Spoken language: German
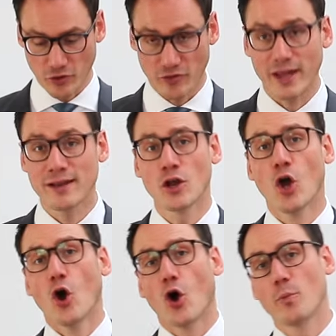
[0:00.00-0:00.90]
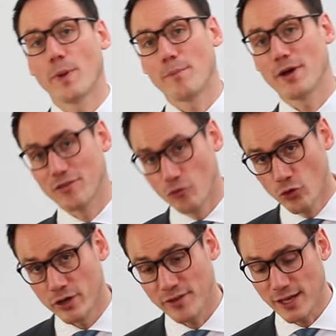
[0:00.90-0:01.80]
Prozent. Und bei
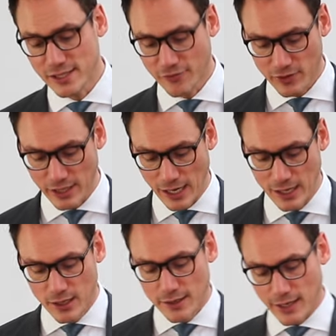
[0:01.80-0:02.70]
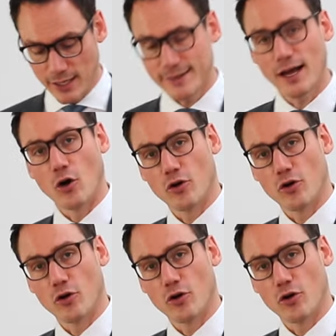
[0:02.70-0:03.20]
Personengesellschaften, ja, da liegt er